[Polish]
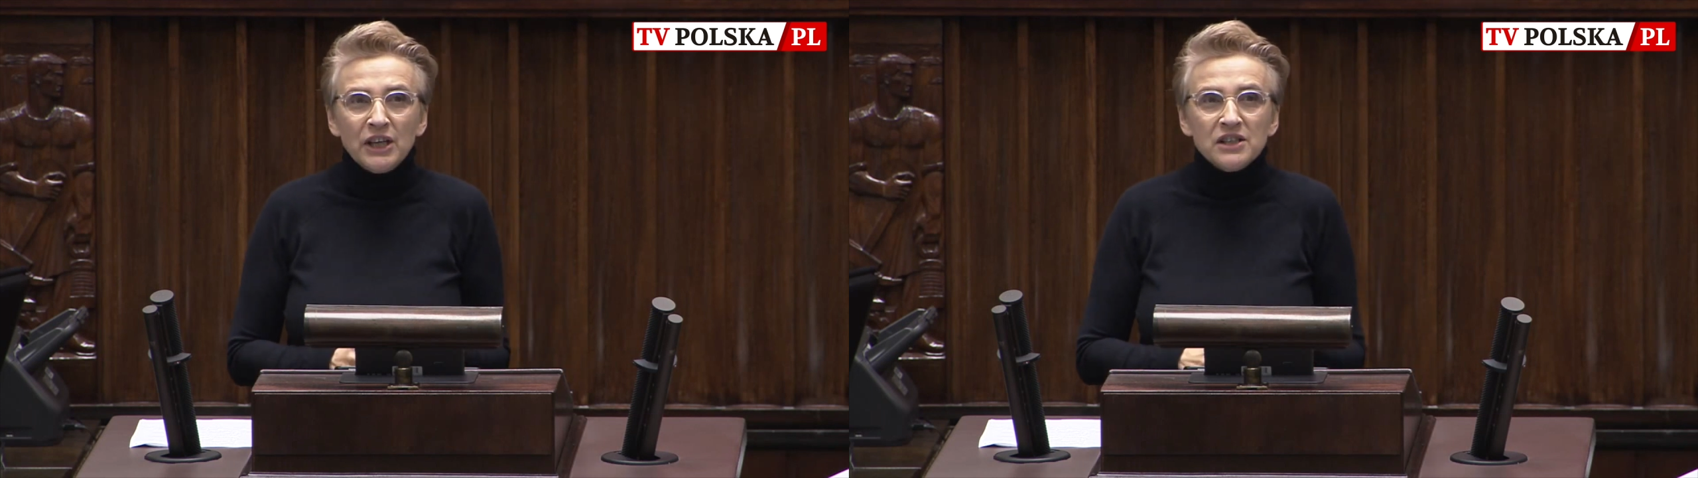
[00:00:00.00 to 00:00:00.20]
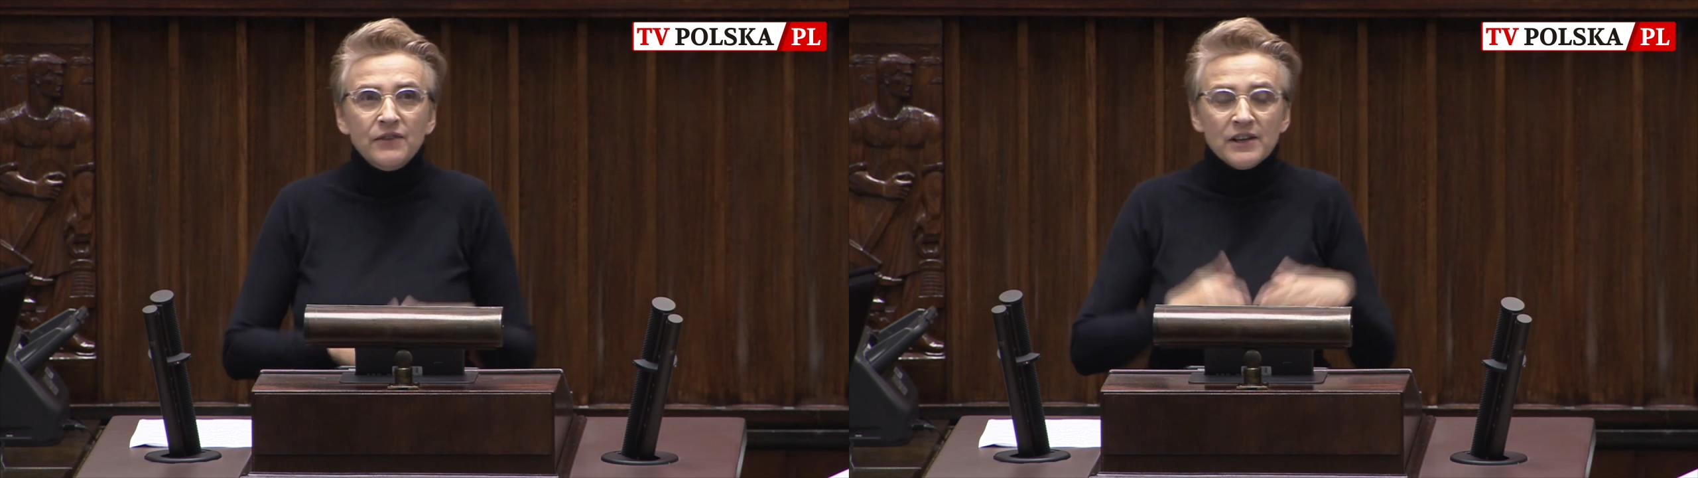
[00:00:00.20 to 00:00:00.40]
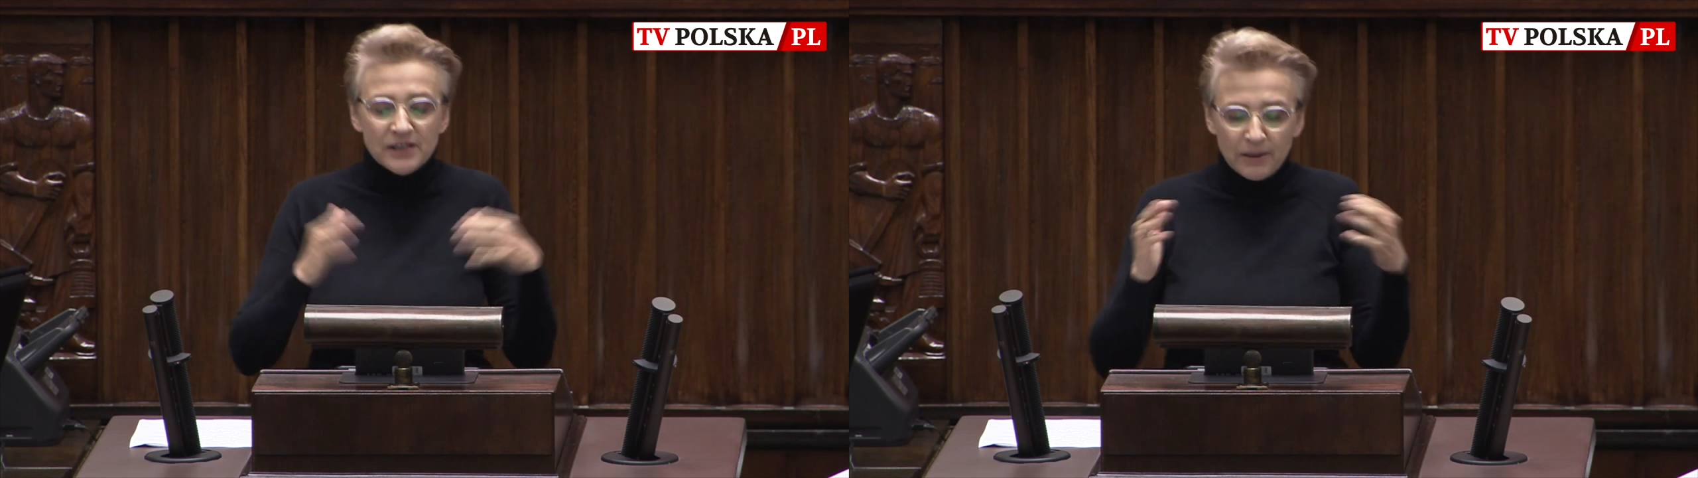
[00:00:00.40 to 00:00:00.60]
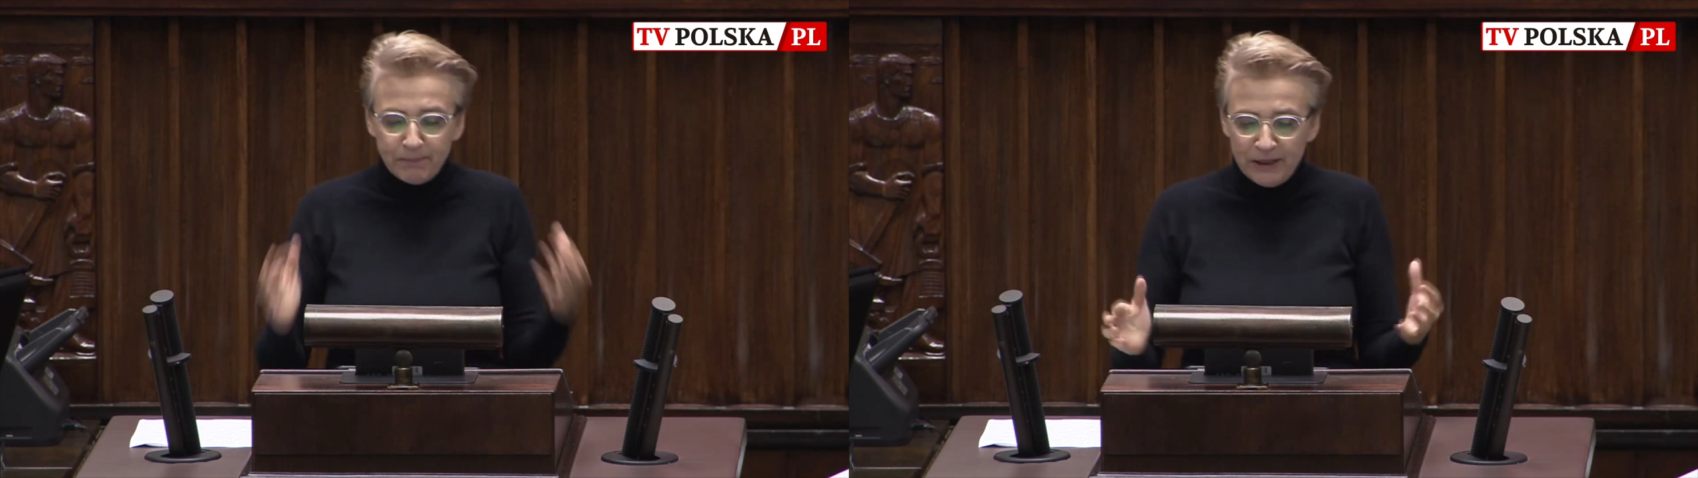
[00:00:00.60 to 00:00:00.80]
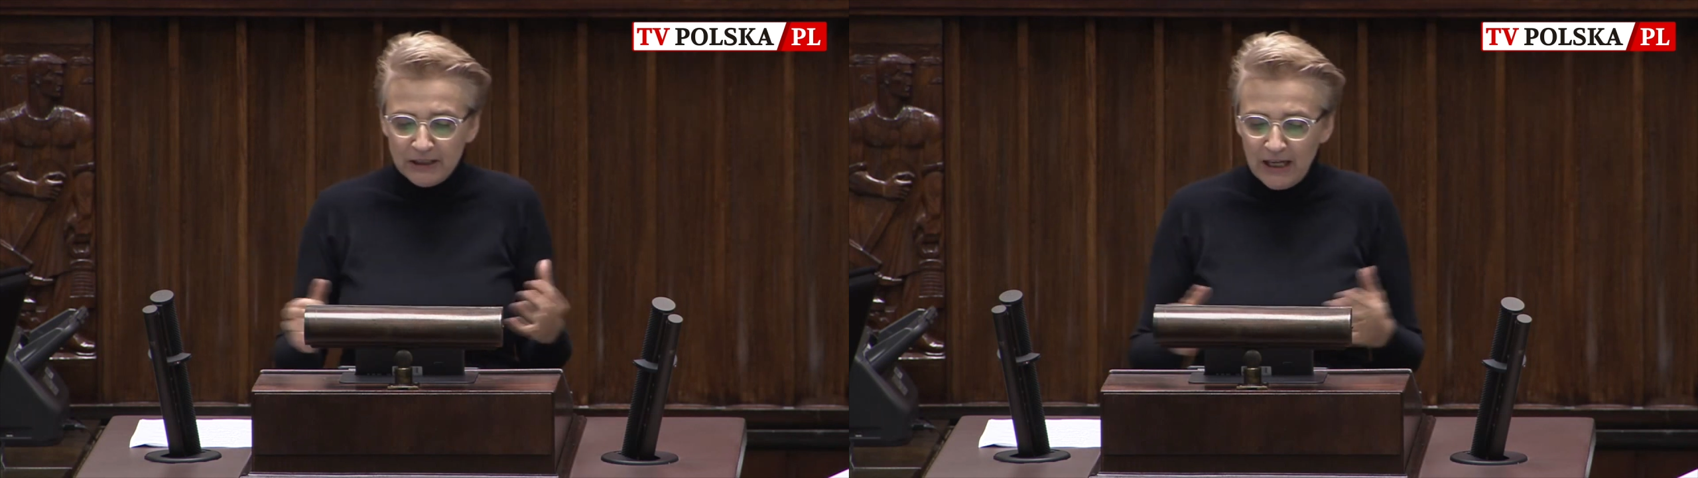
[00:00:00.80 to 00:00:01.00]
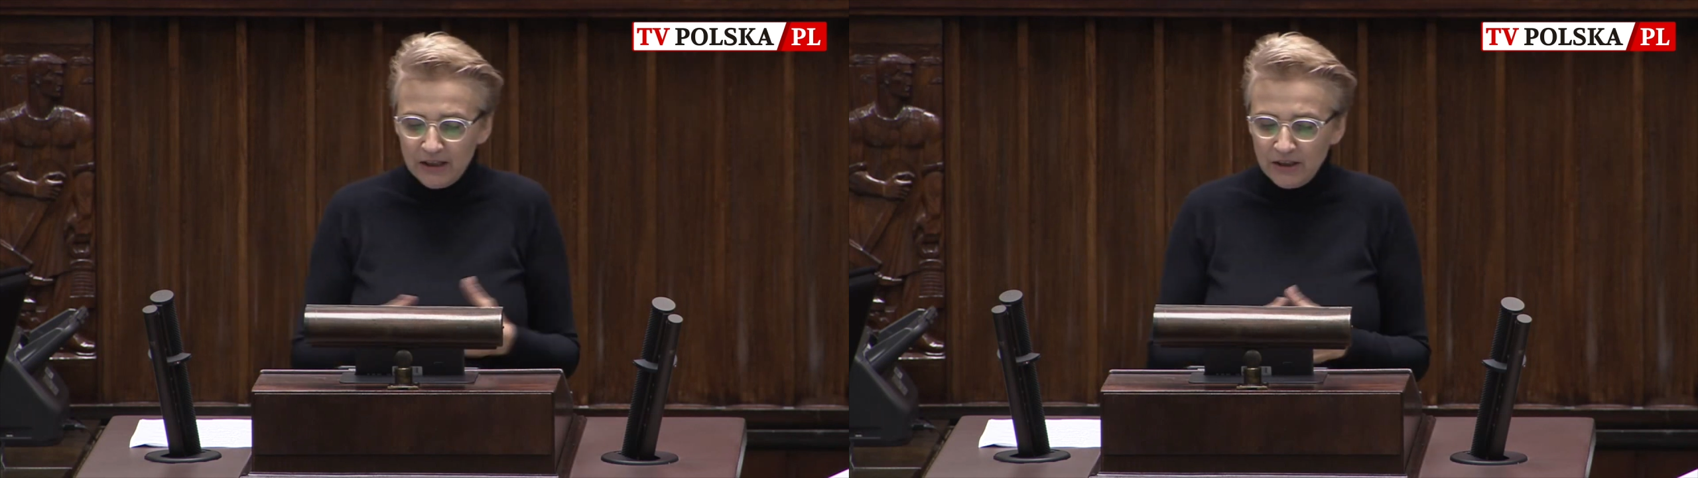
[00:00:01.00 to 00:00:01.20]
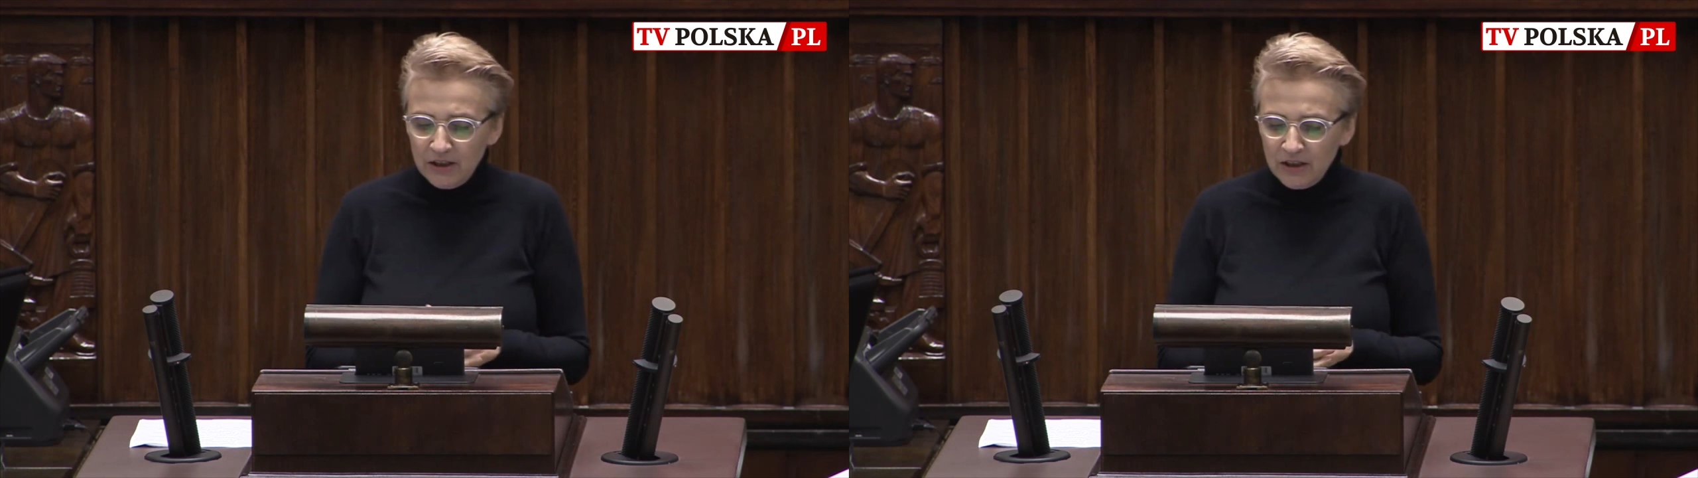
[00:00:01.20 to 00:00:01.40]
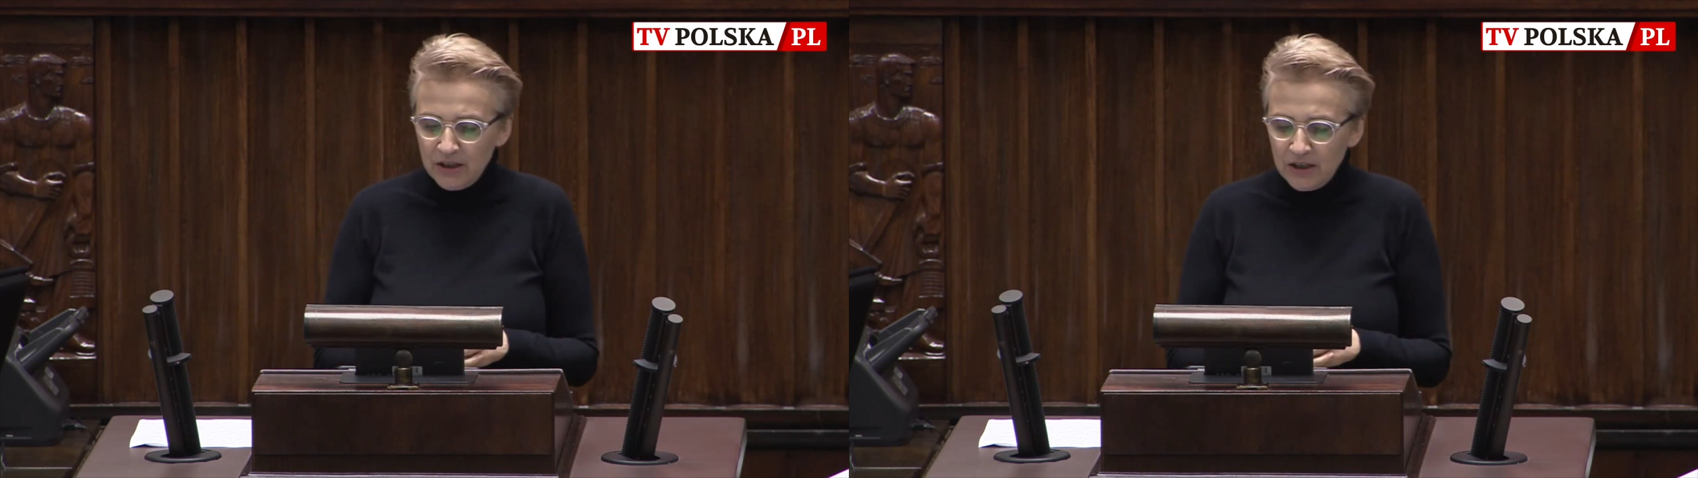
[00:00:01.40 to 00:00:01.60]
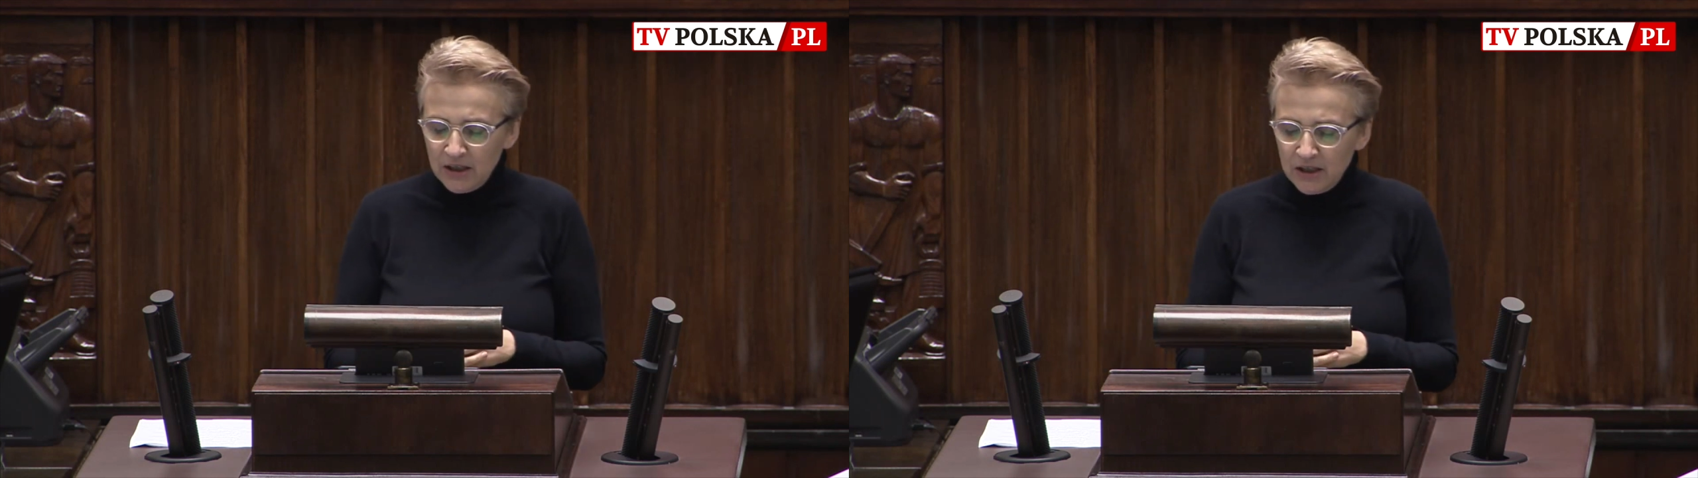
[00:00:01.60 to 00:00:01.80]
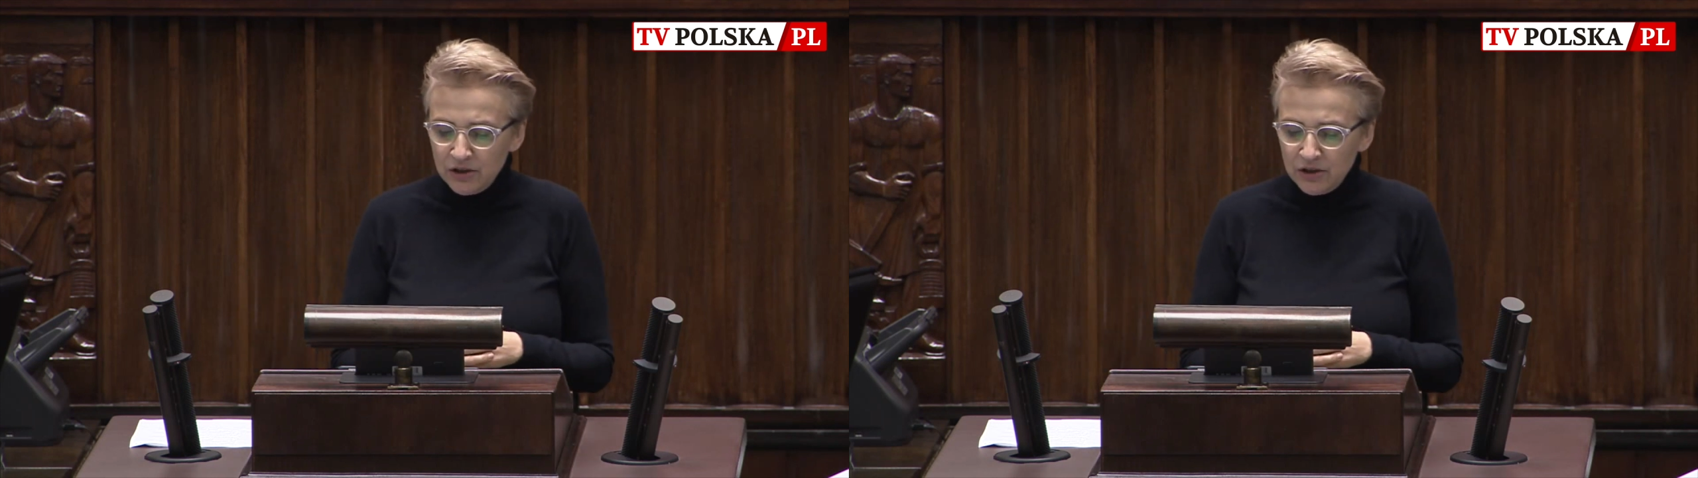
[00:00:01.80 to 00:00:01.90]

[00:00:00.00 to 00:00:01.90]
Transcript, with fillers: jest więcej pytań e,